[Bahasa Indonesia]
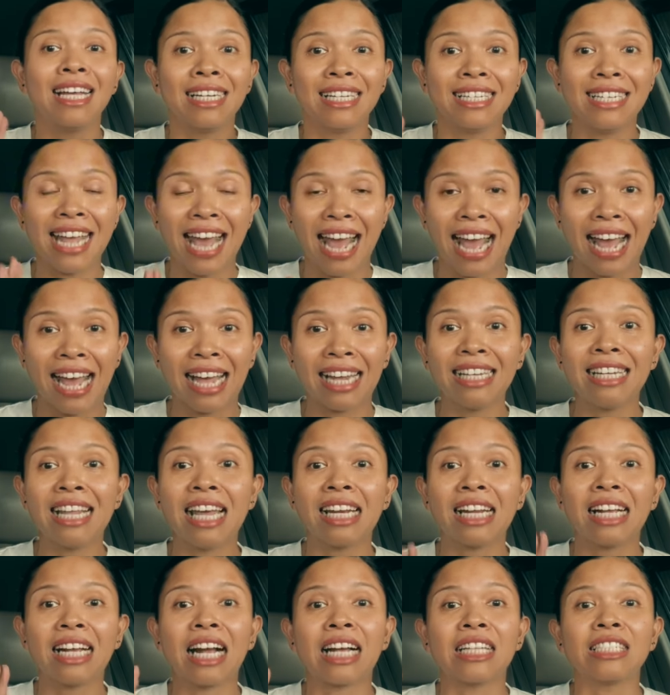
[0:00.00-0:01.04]
Dan
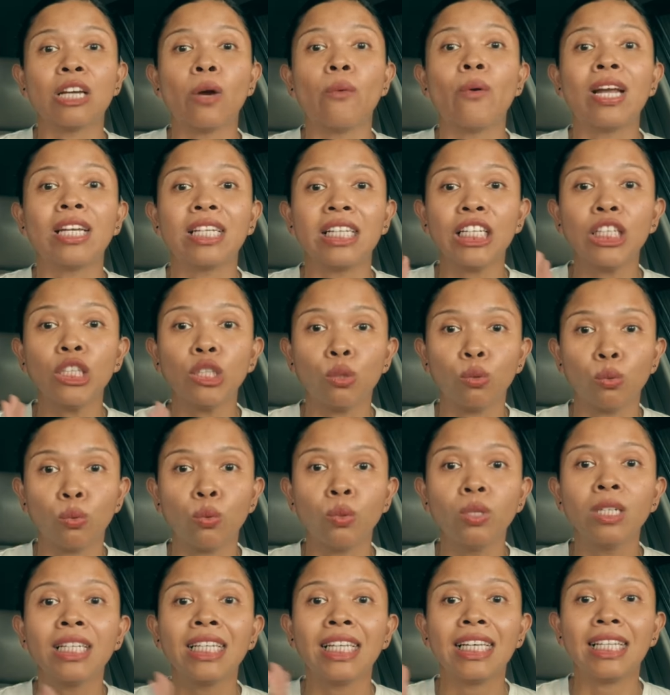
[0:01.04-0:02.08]
dari kekacauan
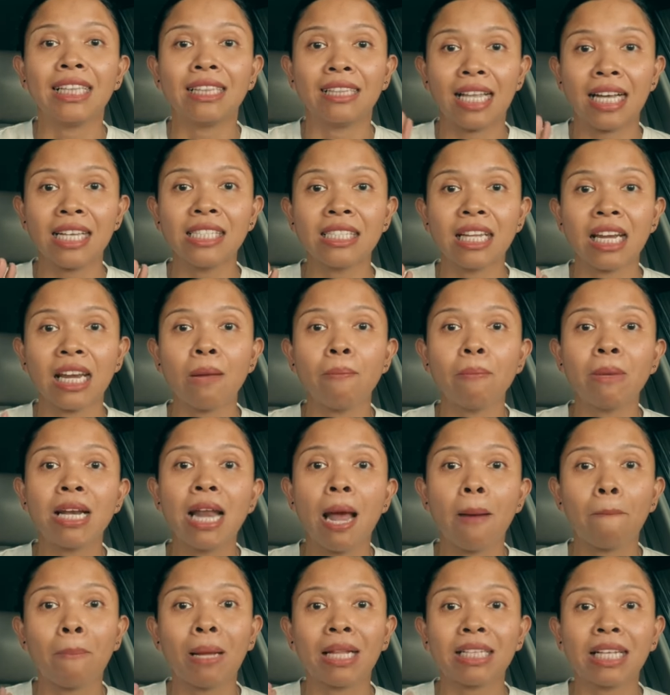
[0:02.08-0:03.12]
itu, kita sering
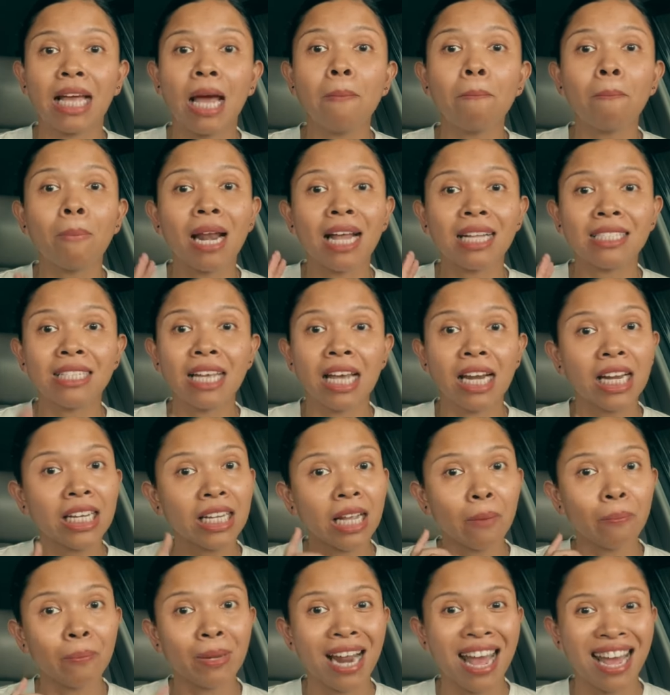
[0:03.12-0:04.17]
mendapatkan pelajaran
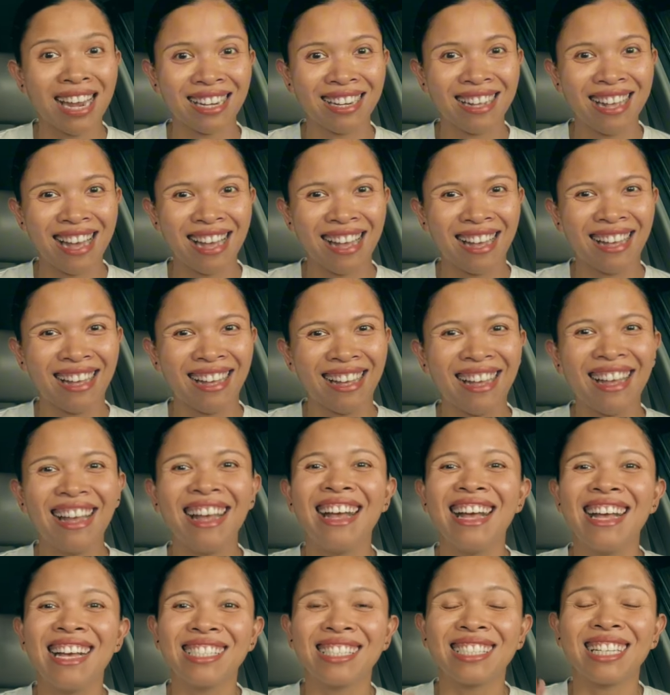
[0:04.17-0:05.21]
yang berharga.
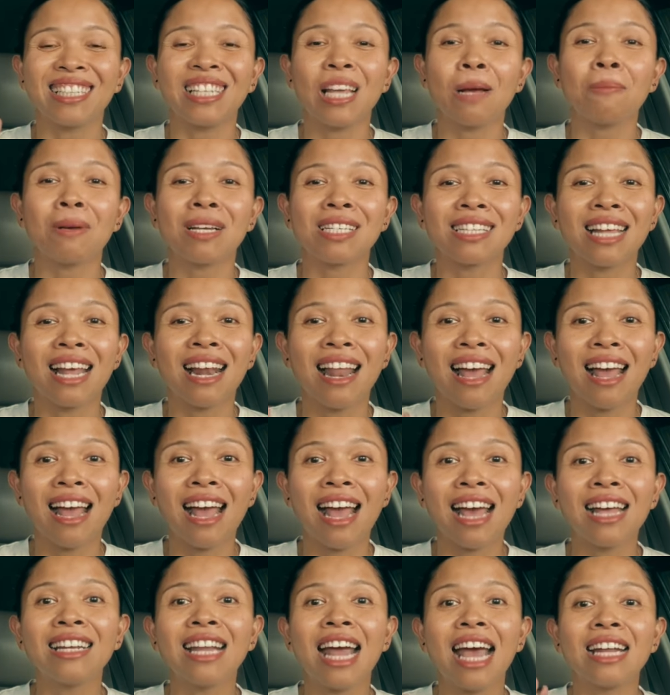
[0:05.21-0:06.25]
Setiap
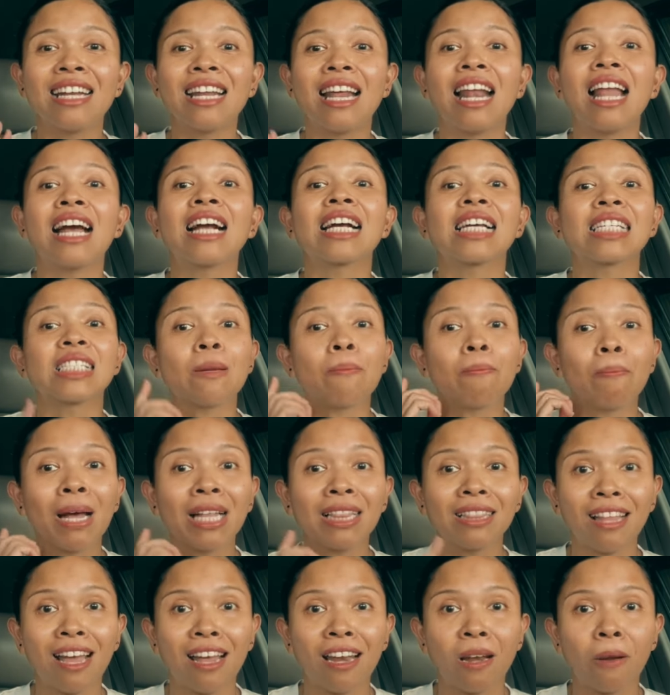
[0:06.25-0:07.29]
kesalahan adalah
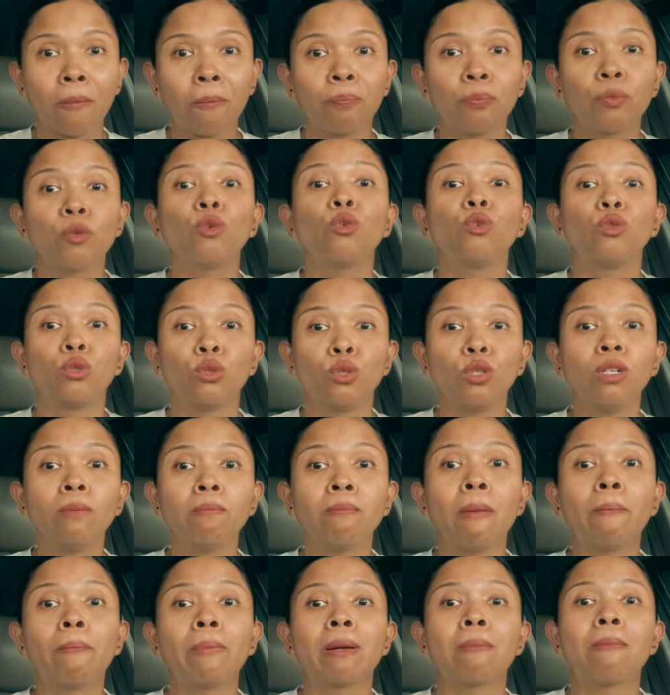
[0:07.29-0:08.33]
kesempatan untuk
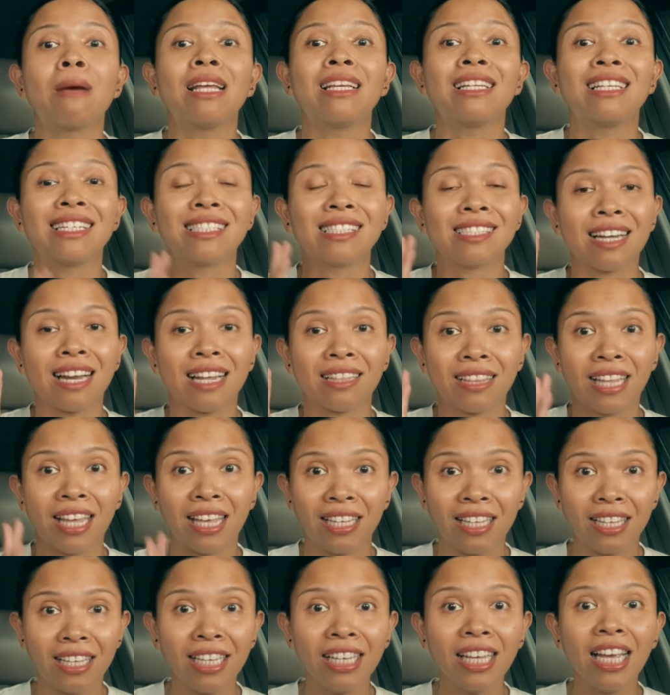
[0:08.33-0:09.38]
memperbaiki
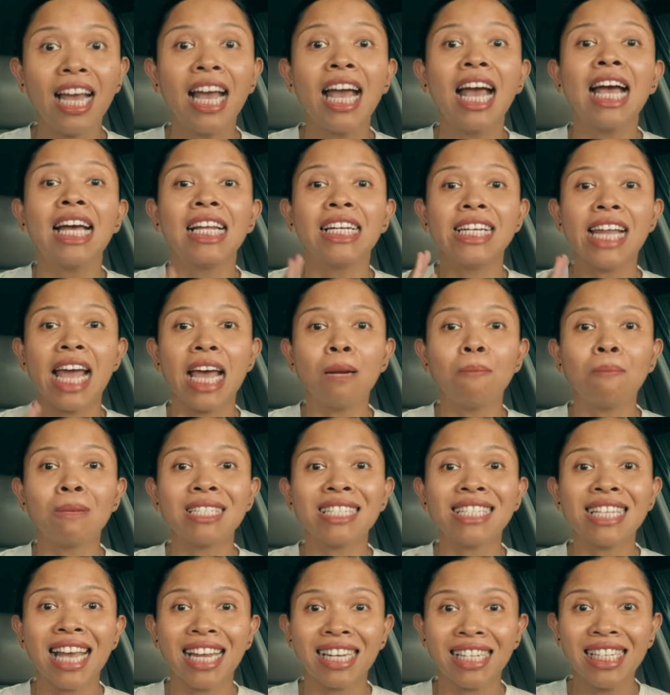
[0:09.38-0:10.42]
strategi dan
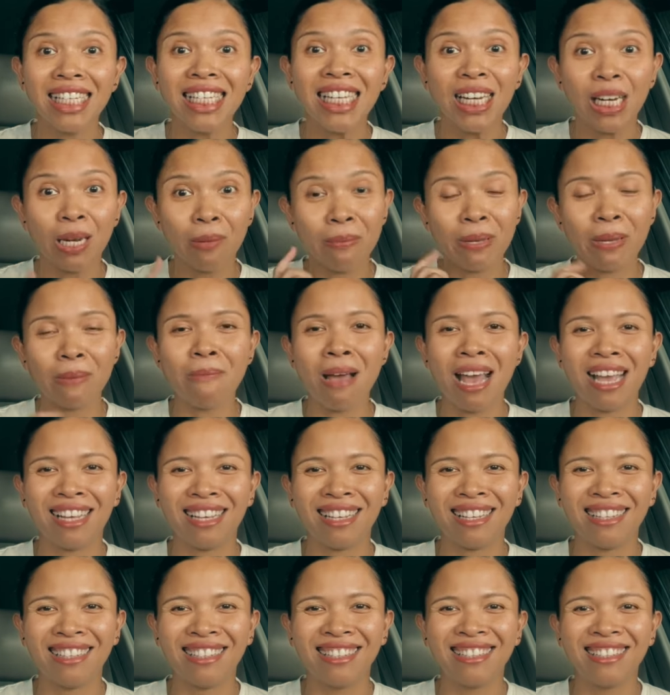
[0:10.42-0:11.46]
menjadi lebih
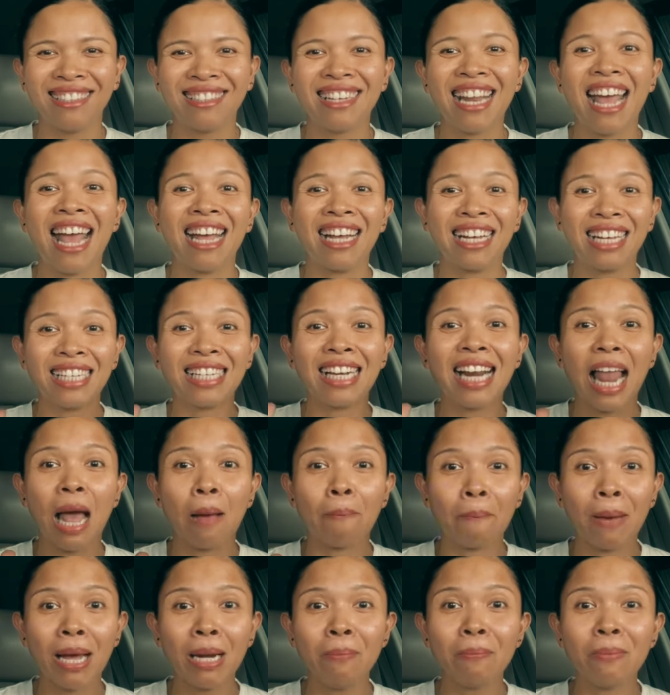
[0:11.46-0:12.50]
baik. Nah,
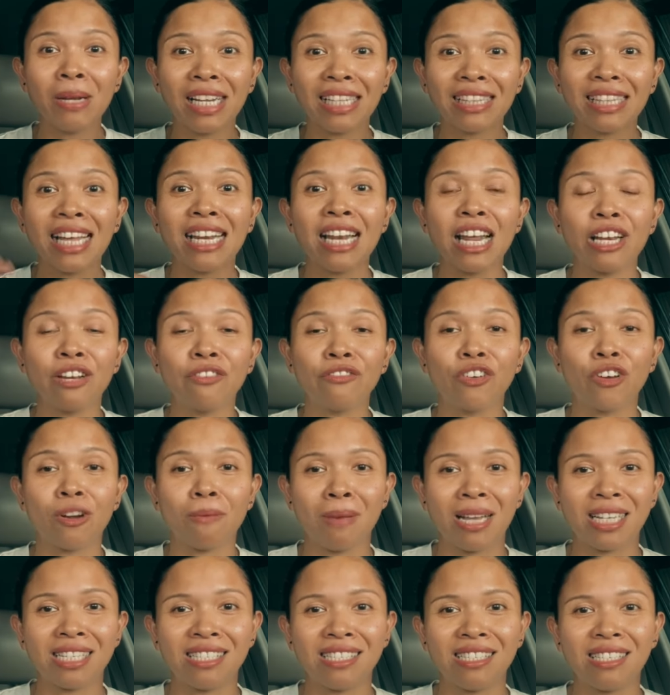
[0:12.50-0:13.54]
kedelapan berita dan
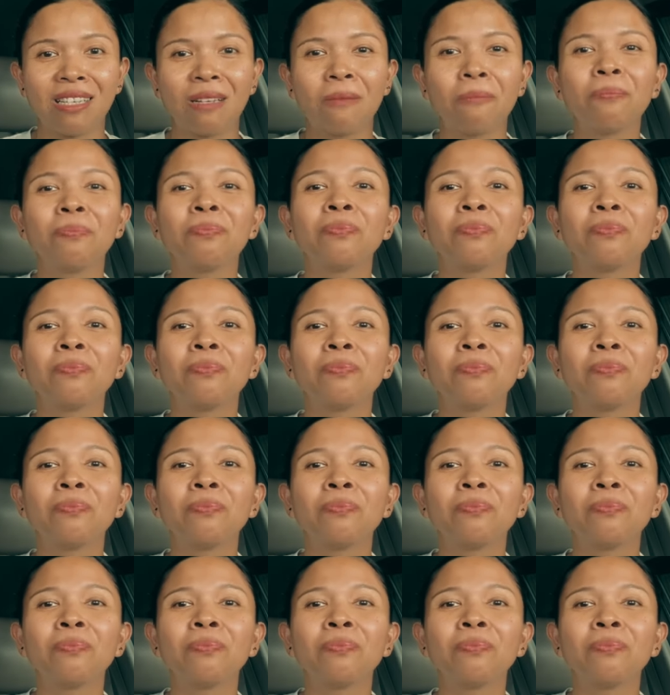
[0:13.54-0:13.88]
informasi.